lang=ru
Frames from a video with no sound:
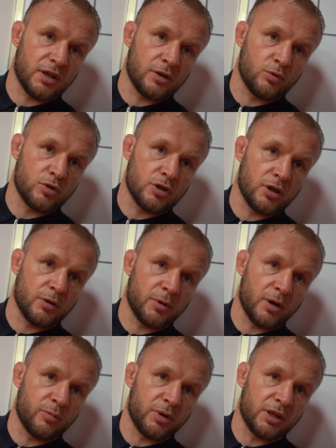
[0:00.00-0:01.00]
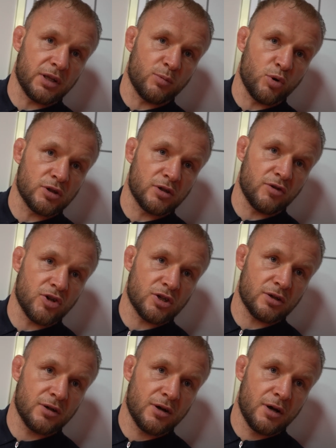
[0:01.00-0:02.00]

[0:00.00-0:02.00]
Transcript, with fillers: старину сделаем гран-при три боя за вечер.